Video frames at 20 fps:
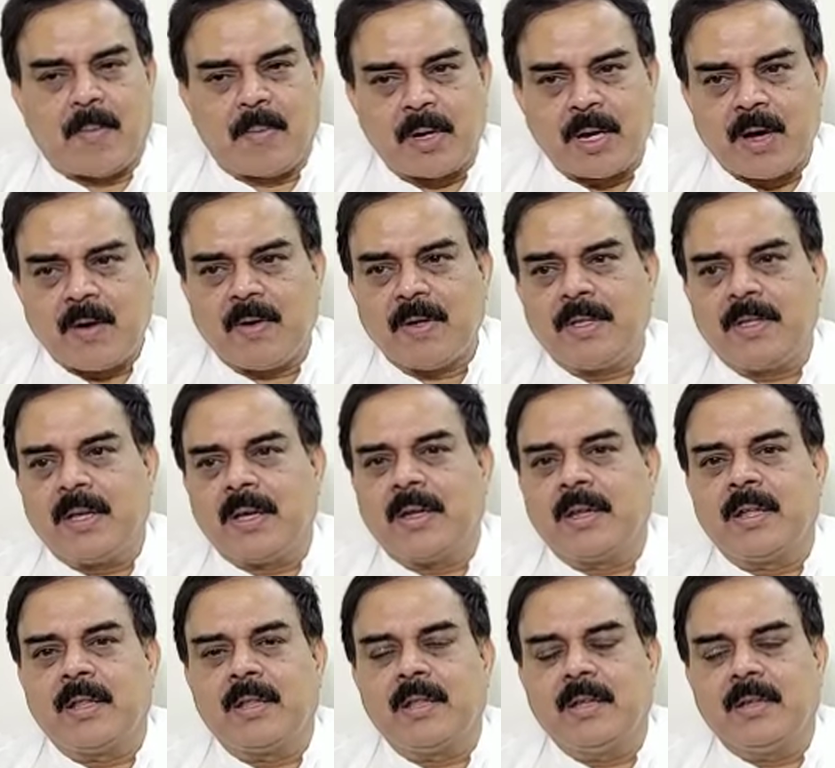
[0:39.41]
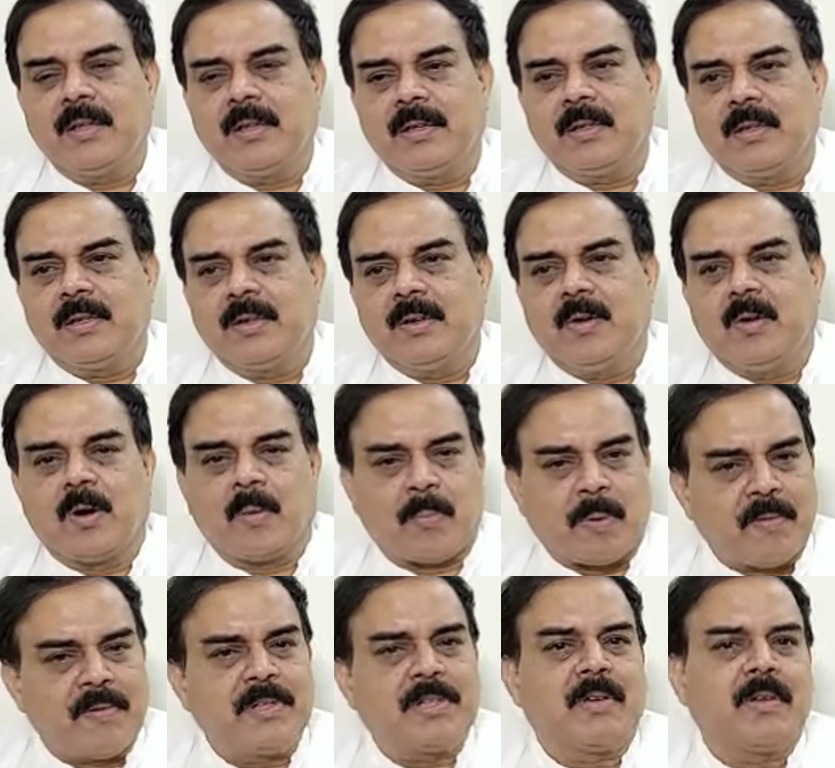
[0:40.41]
అమరావతి అనేది ఒక
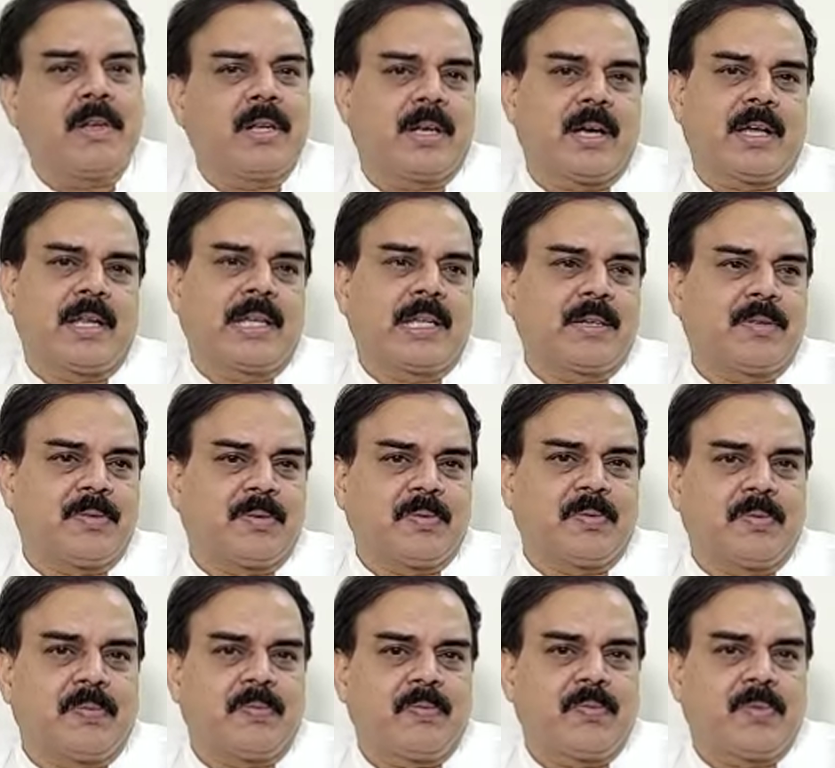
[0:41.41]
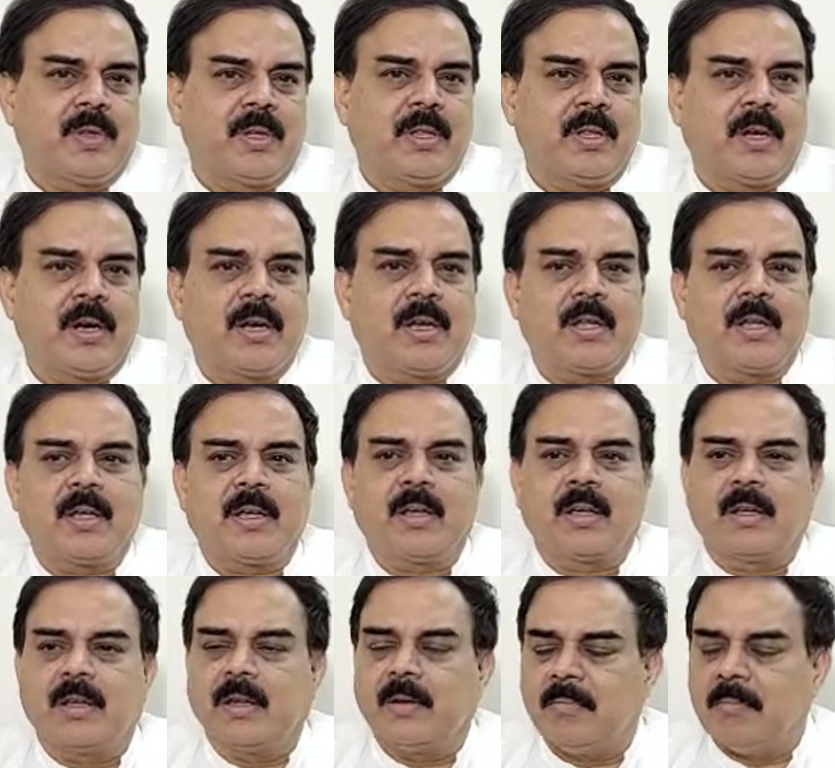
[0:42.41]
పవిత్రమైన కార్యక్రమం ఎందుకంటే
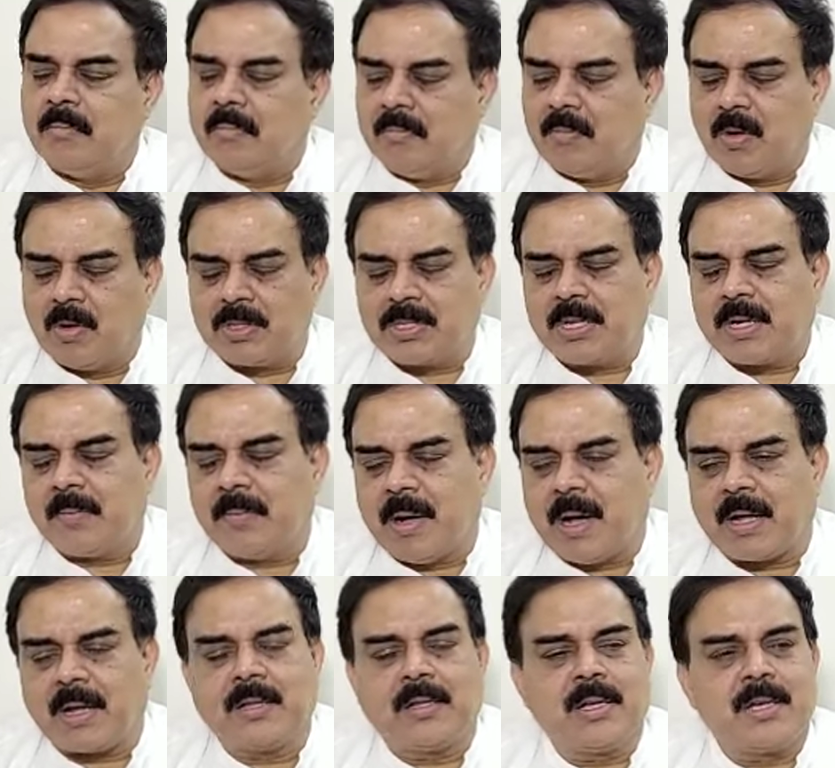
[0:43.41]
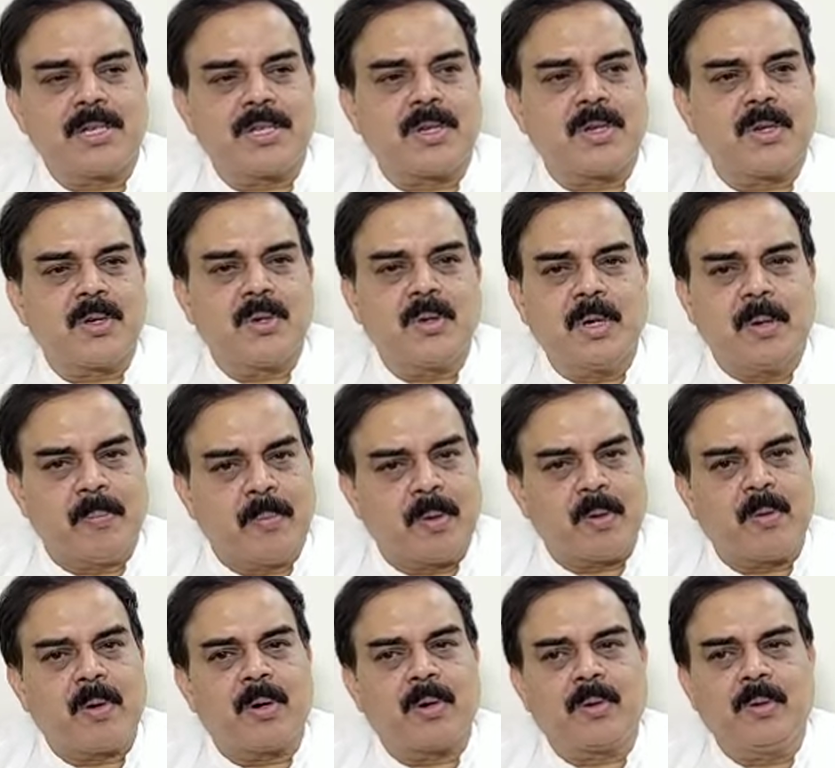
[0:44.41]
బహుశా భారతదేశంలో
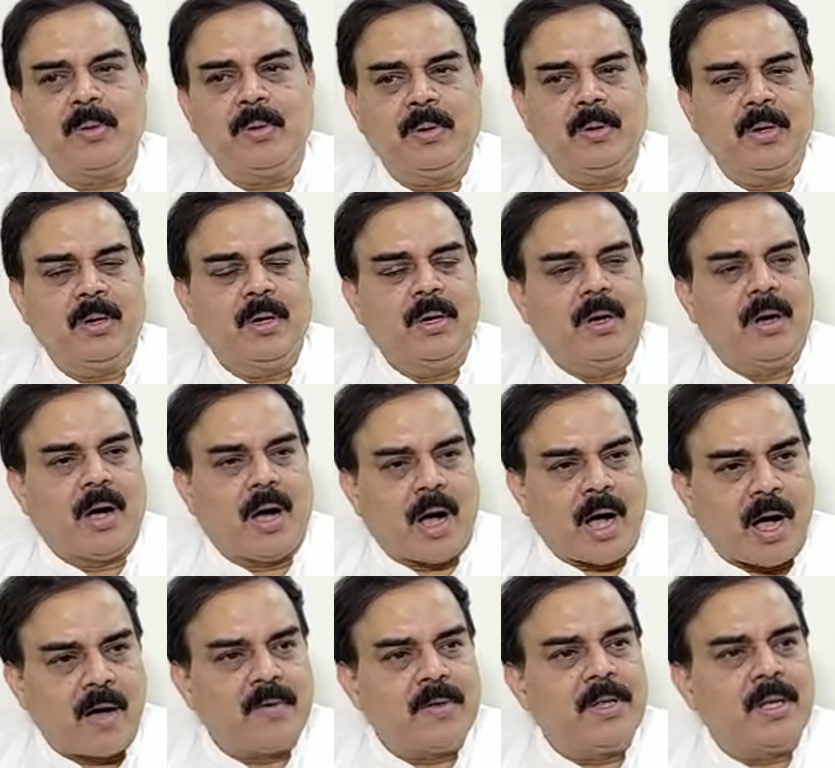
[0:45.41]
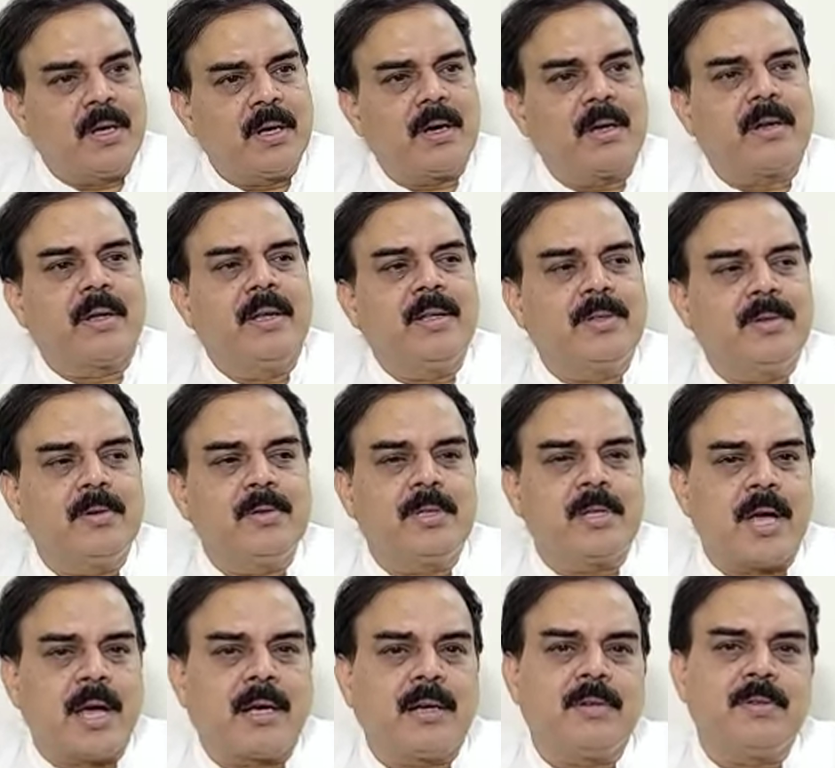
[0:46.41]
ఇప్పటి వరకు ఆ విధంగా రైతులు
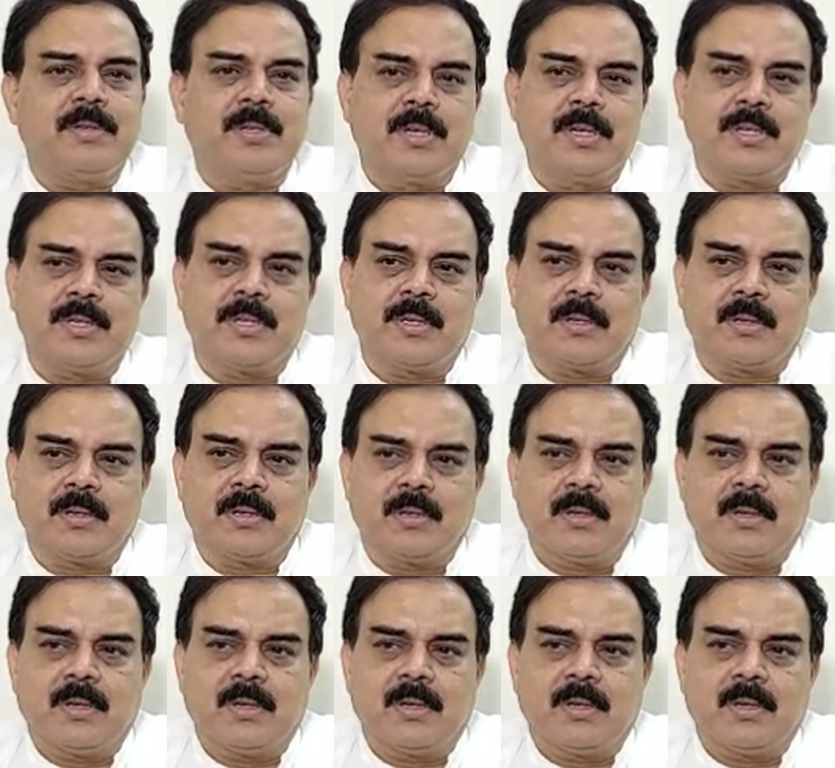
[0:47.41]
త్యాగం చేసి